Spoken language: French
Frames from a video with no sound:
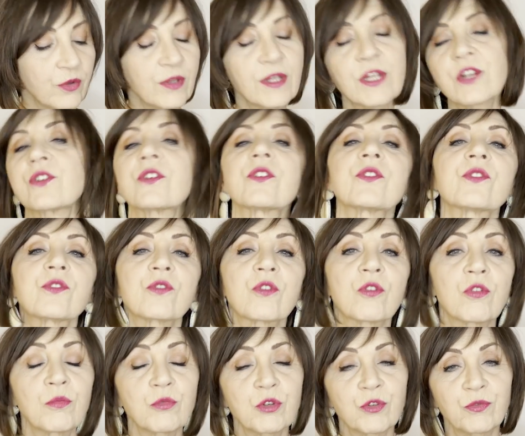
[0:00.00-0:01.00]
une des choses,
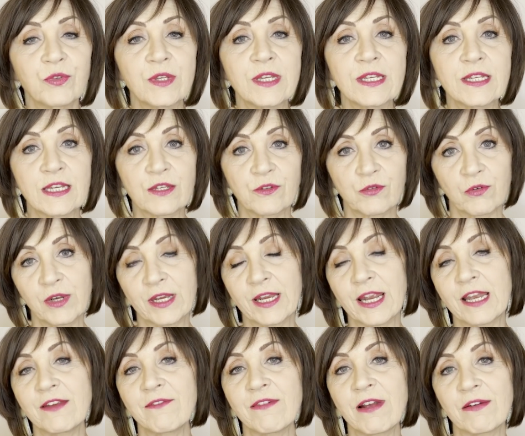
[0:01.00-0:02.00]
comme je vous disais, sur
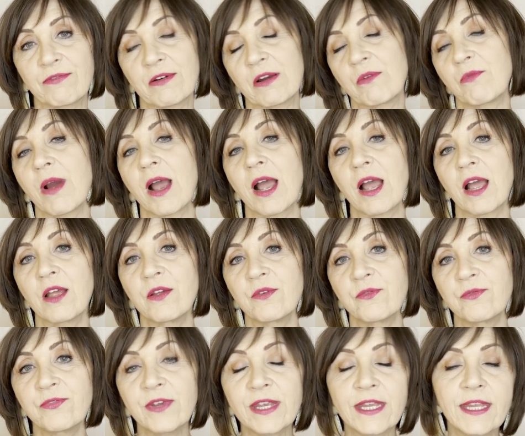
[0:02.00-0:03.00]
lesquelles il va falloir
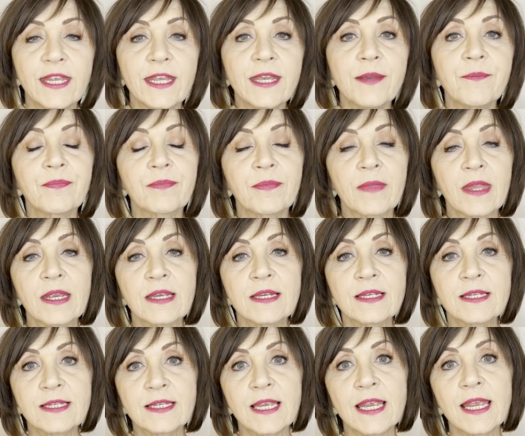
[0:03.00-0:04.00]
veiller,
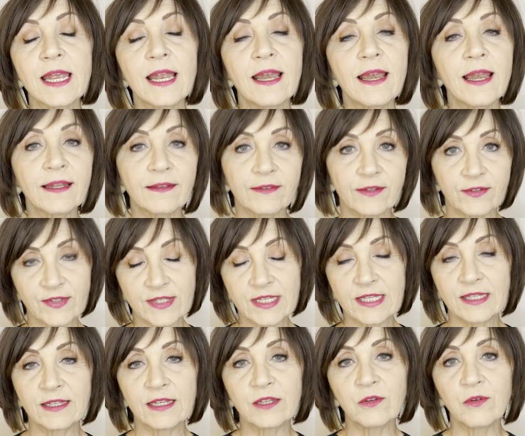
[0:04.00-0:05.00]
c'est
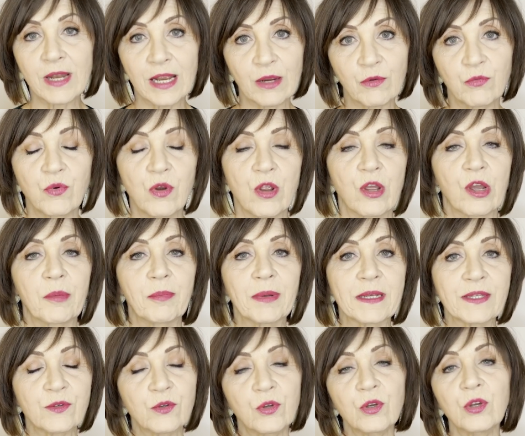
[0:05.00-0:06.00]
l'intensité de la couleur.
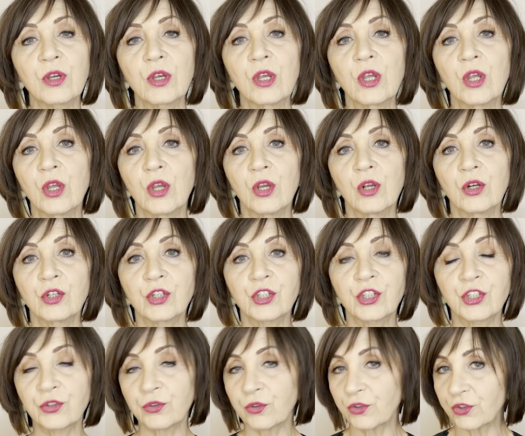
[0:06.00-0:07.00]
Parce que
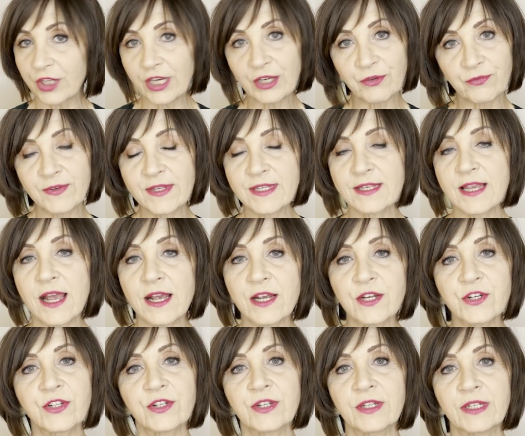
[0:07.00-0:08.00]
sur chaque
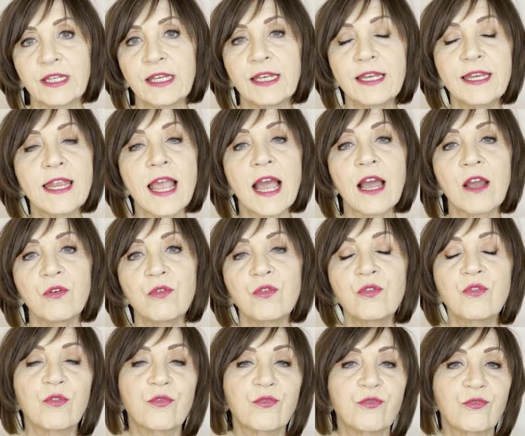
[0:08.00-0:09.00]
visage, il y a
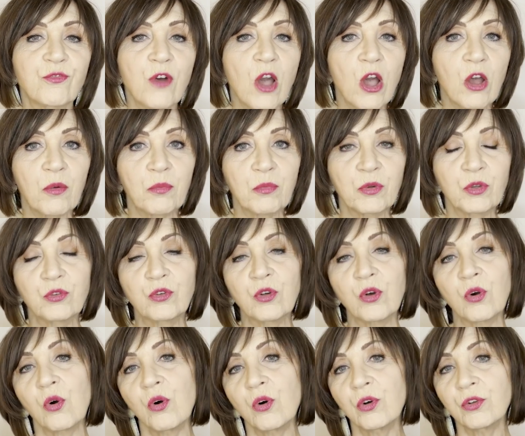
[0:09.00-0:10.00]
une forme
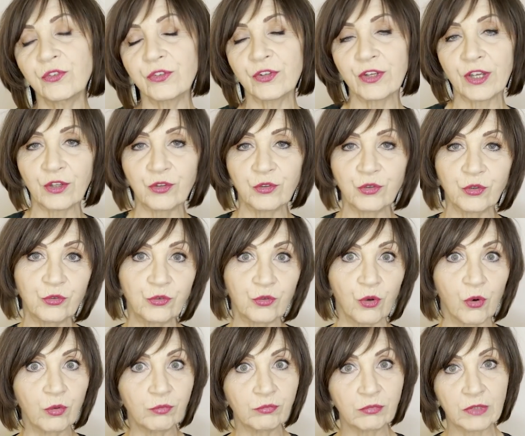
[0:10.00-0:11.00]
de hauteur de
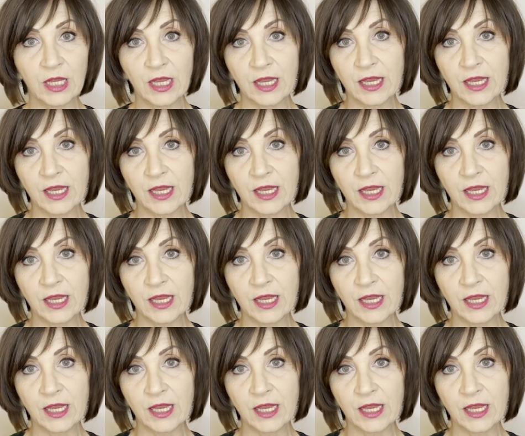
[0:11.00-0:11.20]
ton